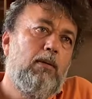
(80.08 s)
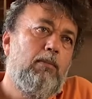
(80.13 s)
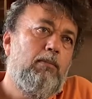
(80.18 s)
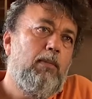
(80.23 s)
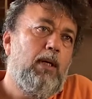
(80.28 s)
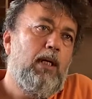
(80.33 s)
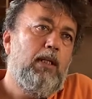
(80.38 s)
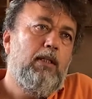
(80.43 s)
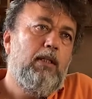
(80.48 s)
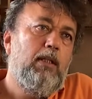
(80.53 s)

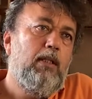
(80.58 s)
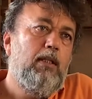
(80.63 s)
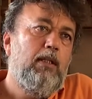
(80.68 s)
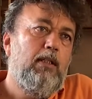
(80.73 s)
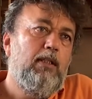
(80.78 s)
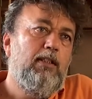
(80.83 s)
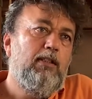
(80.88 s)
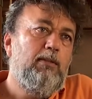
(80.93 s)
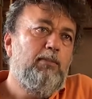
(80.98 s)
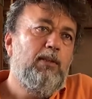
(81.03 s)
ben de
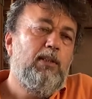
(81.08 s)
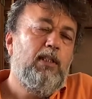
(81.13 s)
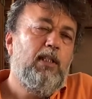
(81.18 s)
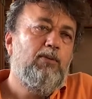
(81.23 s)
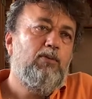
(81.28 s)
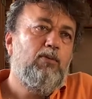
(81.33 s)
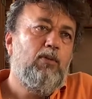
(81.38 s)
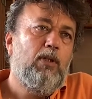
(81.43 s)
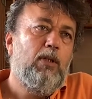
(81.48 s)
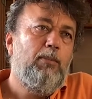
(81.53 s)
İzmir'den
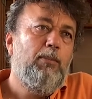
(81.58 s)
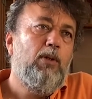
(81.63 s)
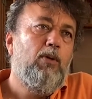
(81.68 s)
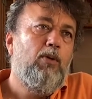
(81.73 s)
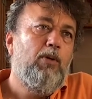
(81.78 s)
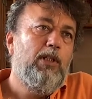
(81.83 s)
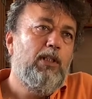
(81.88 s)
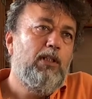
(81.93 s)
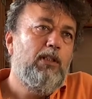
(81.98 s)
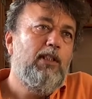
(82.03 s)
sonra bir 10
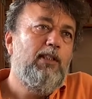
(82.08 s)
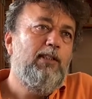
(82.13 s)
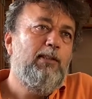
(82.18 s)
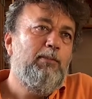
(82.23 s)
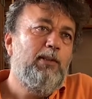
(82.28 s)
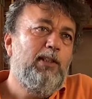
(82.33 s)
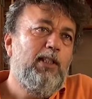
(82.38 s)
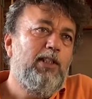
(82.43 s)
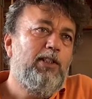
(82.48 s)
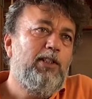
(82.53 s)
yılda
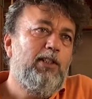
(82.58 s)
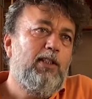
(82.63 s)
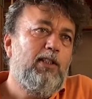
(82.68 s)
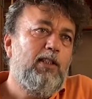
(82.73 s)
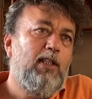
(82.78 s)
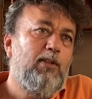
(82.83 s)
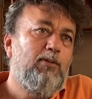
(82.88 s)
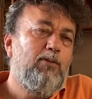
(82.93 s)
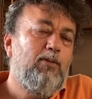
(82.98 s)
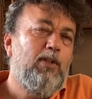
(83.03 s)
İzmir'de
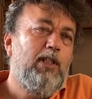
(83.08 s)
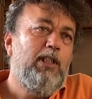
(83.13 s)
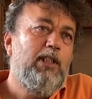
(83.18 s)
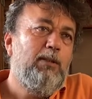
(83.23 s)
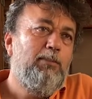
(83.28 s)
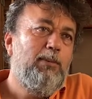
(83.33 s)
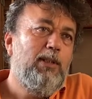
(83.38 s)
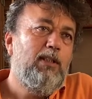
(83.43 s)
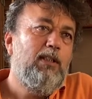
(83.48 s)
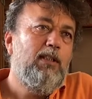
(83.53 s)
yaşadıktan sonra
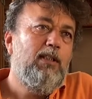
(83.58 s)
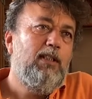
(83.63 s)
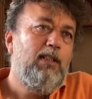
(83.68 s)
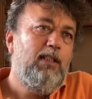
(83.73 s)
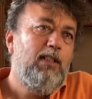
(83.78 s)
20 yıldır